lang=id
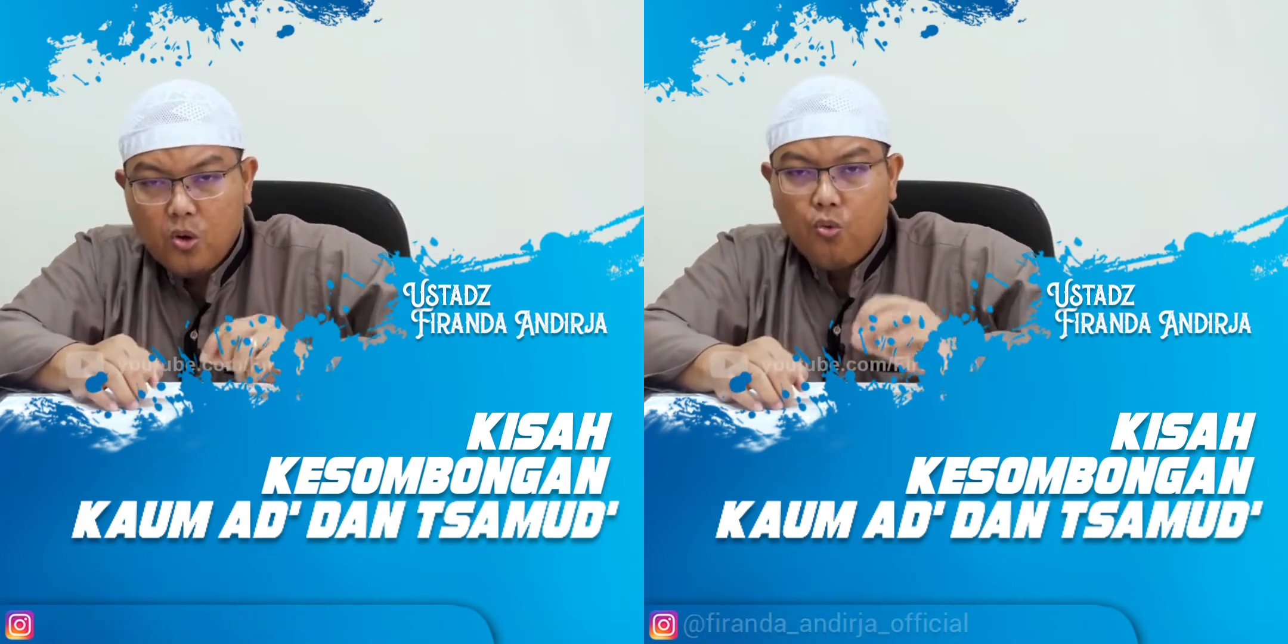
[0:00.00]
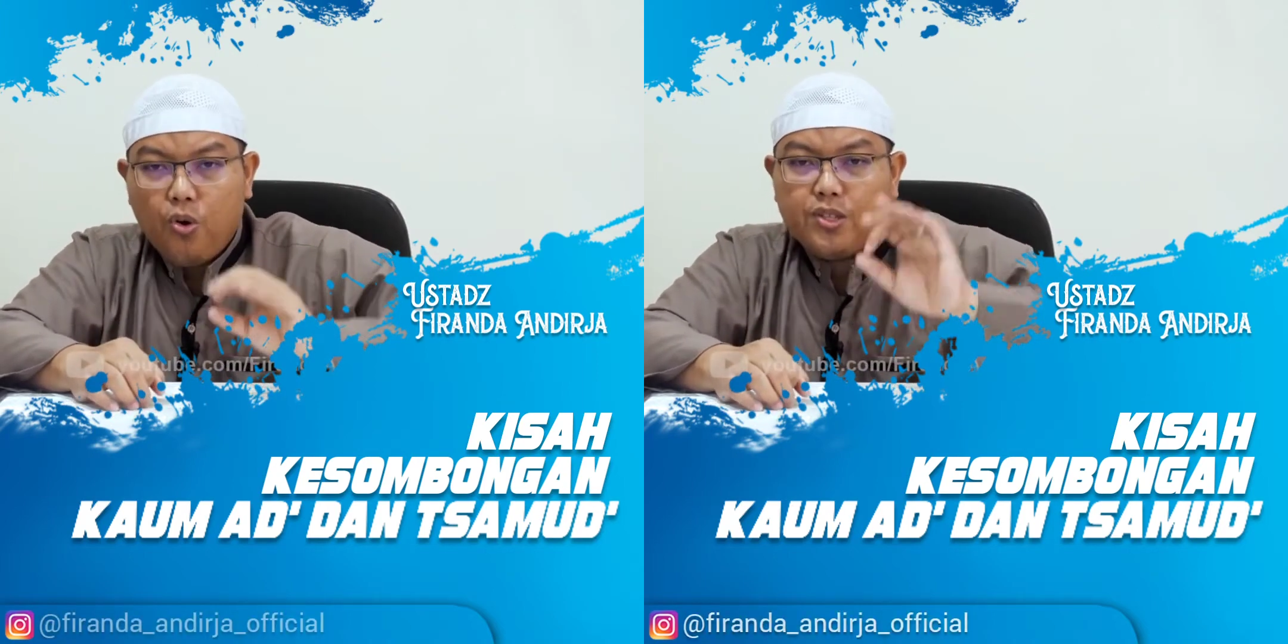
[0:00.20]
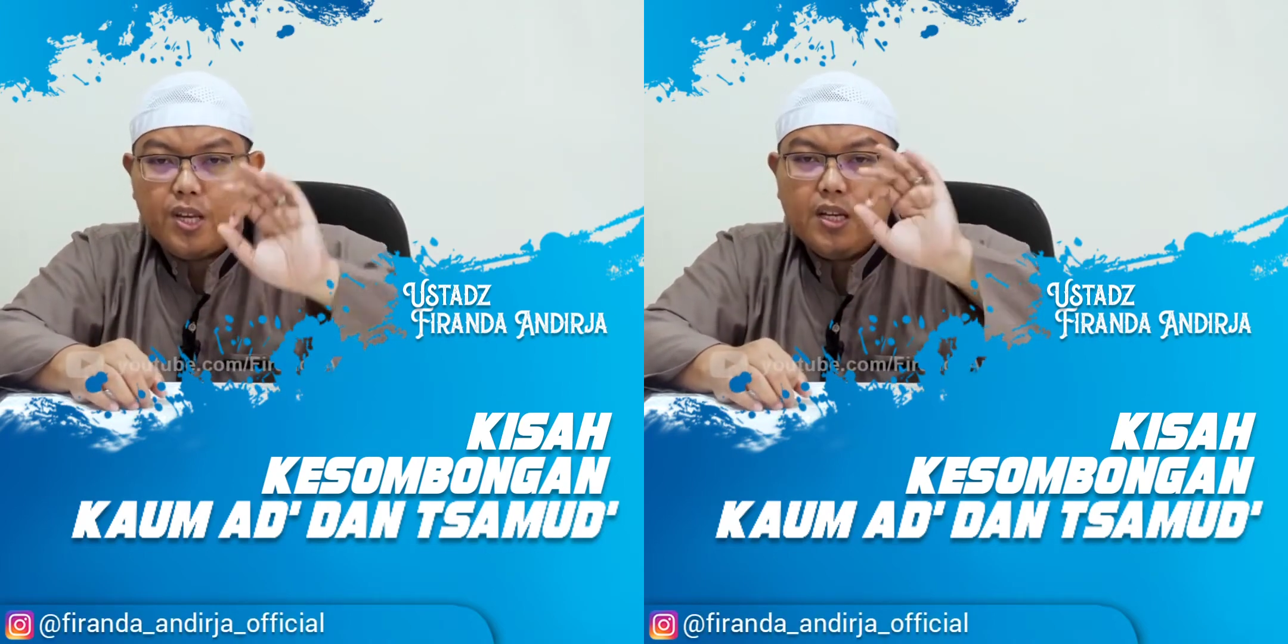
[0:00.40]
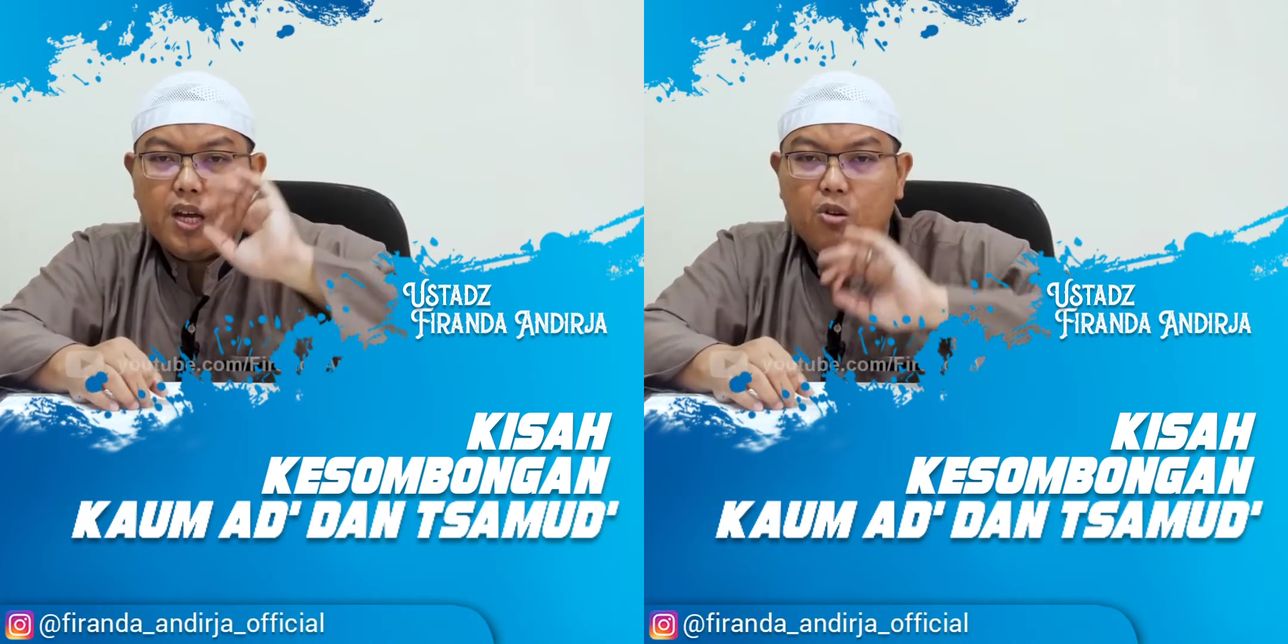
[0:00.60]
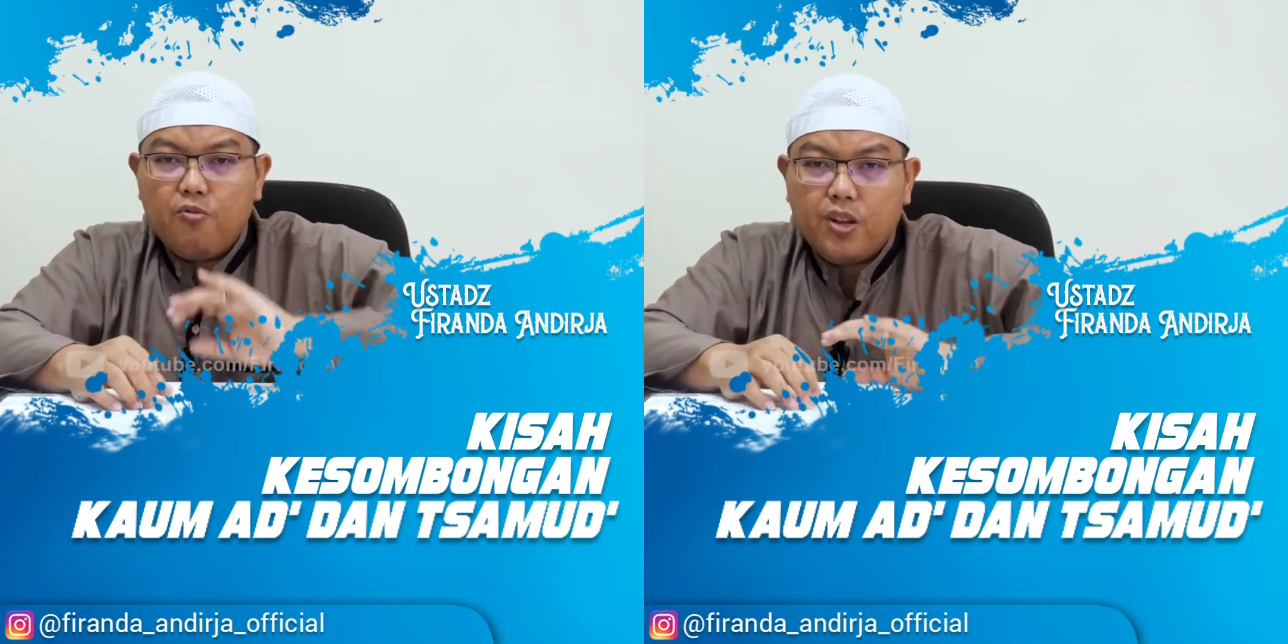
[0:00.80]
wa
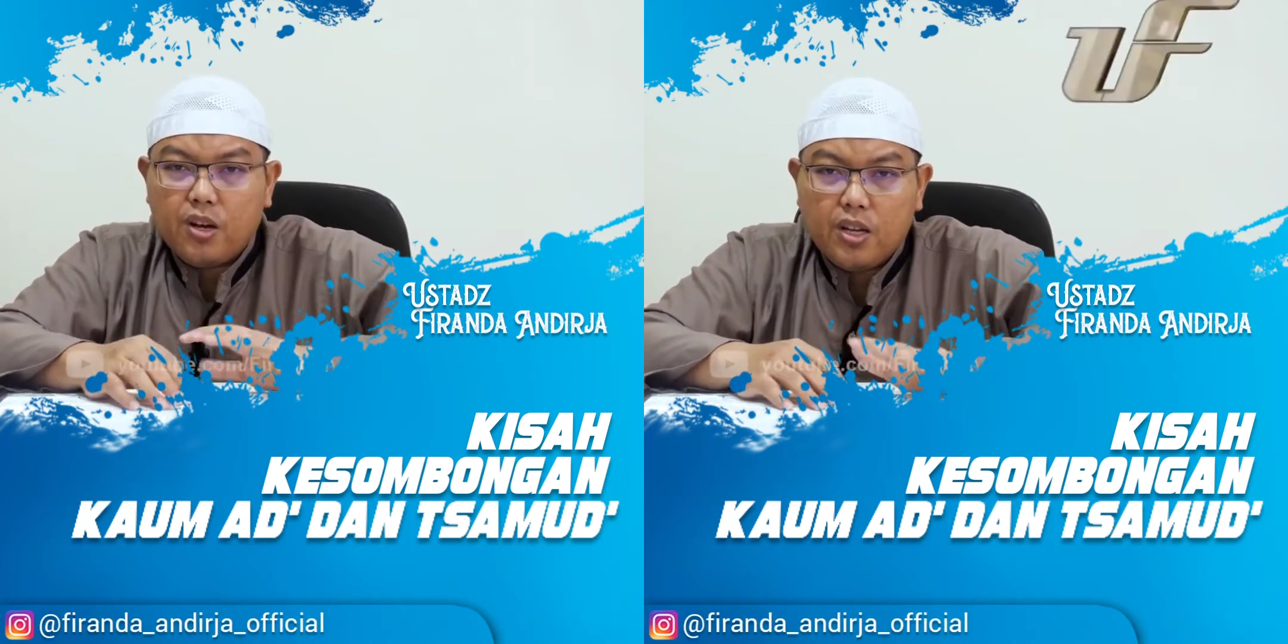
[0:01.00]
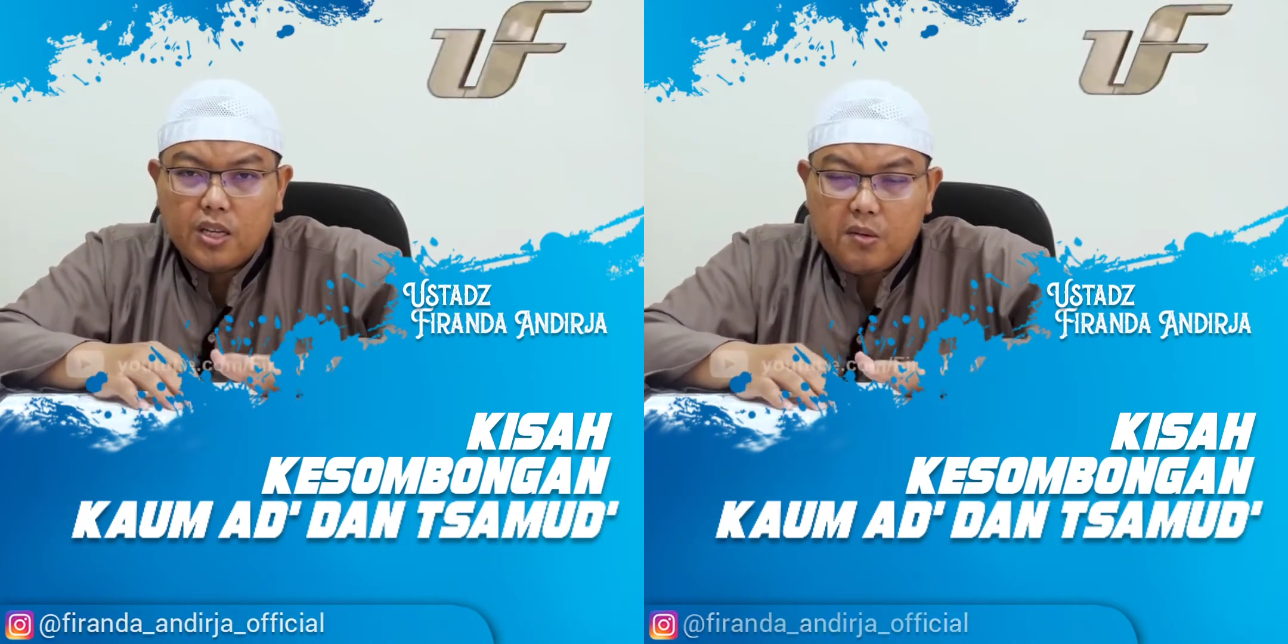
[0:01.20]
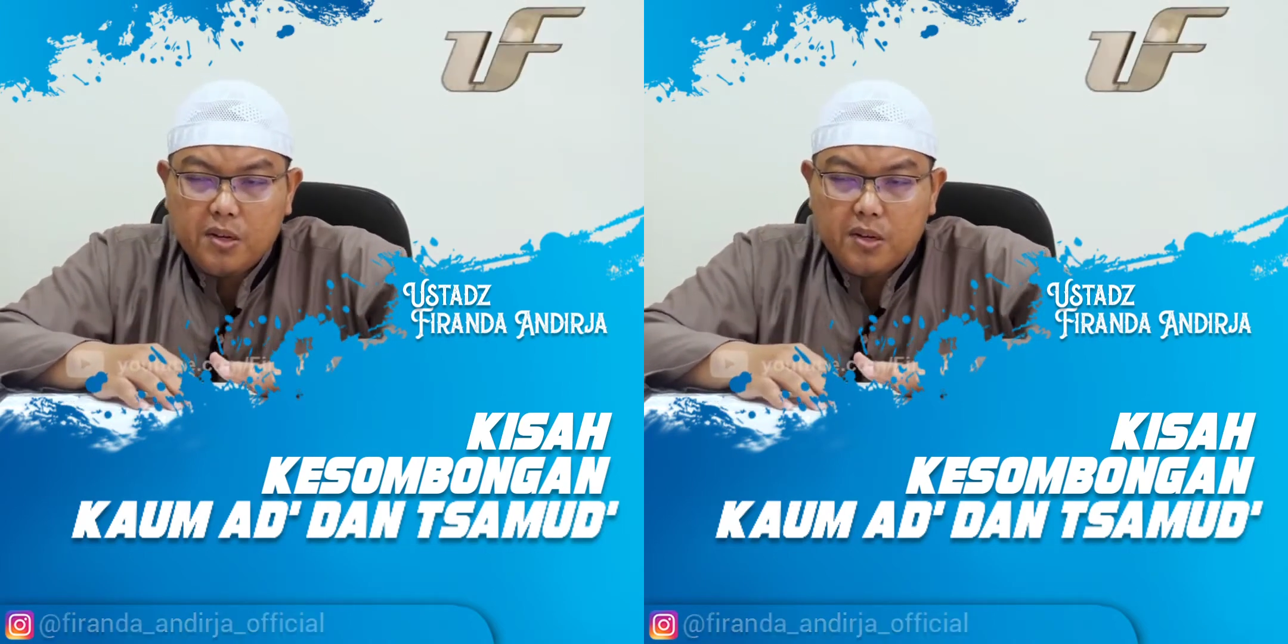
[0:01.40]
zadakum fil khalqi